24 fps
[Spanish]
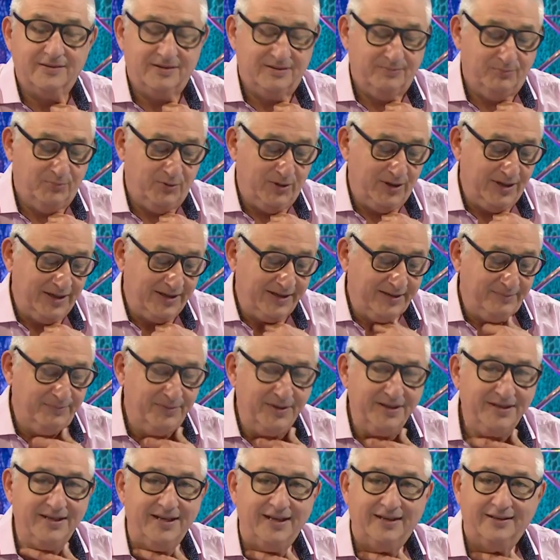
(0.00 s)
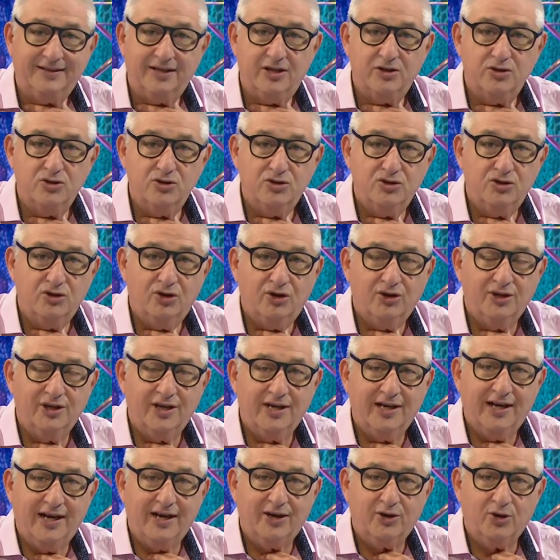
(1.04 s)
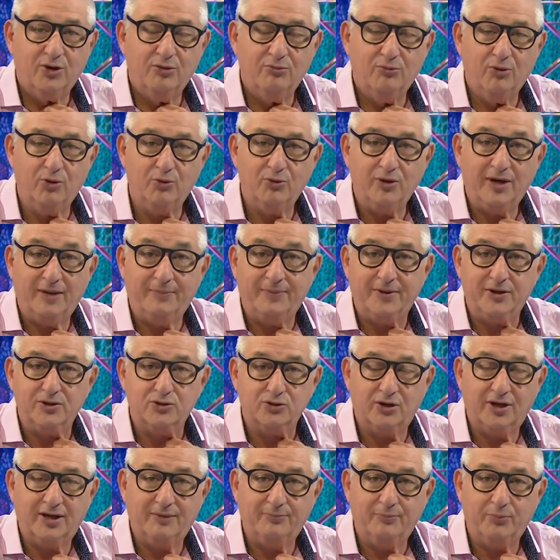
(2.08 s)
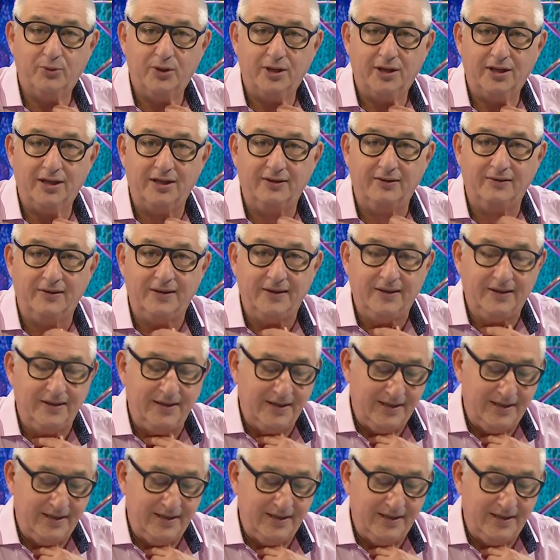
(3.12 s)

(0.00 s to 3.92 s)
si pueden, que presten atención a cómo una persona puede